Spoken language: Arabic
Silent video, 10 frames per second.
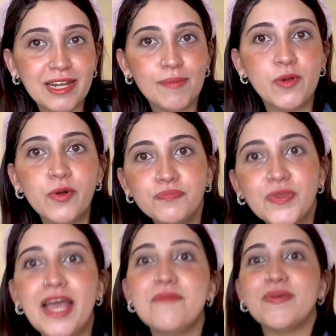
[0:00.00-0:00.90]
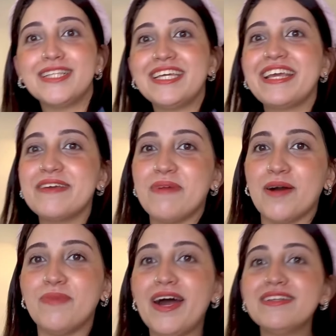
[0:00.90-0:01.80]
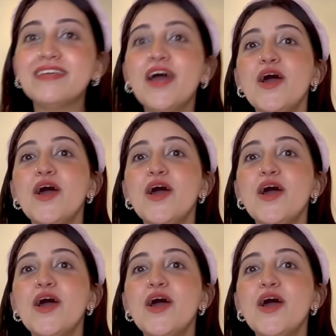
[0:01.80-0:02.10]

يعملوا ماتشنج مع بعض